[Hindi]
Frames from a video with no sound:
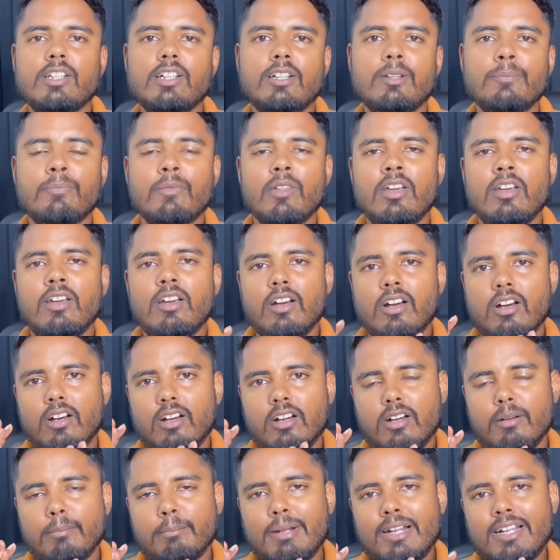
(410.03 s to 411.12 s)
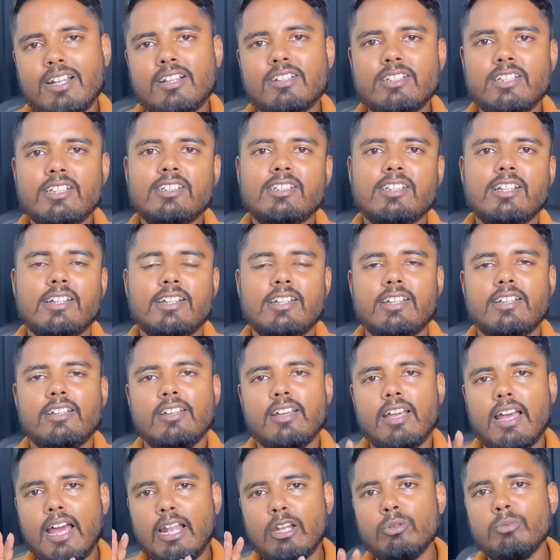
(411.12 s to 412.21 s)
तक मेटल चेंज करके
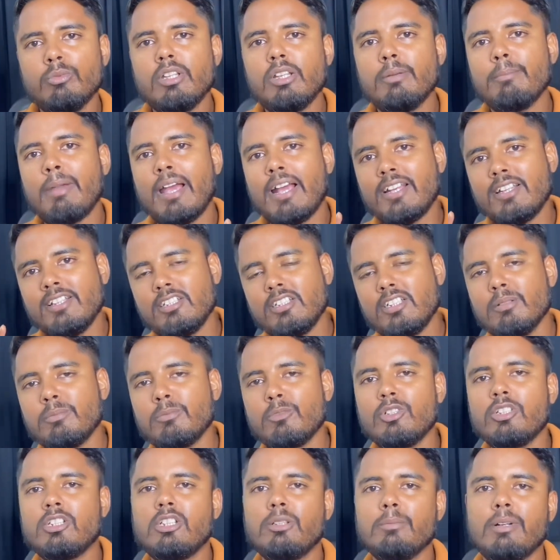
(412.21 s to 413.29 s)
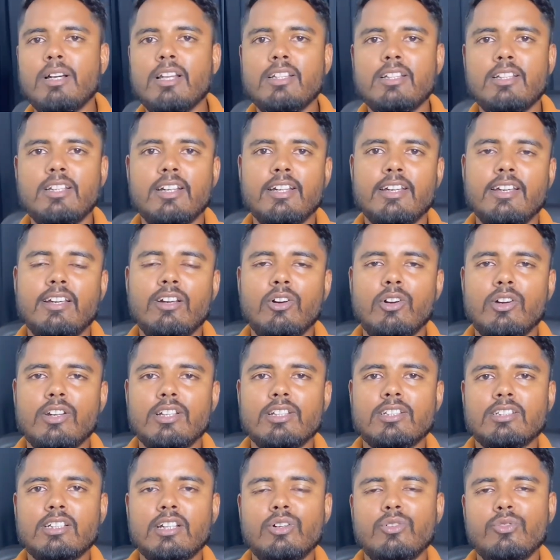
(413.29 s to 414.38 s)
एलुमिनियम मैग्नीशियम को इस्तेमाल किया गया और
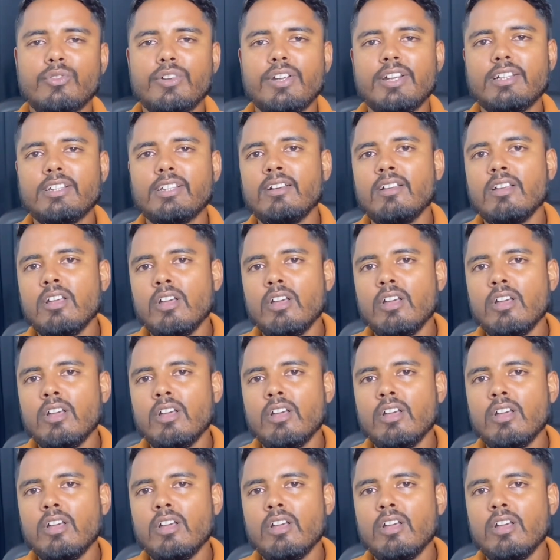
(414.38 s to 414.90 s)
इसका वेट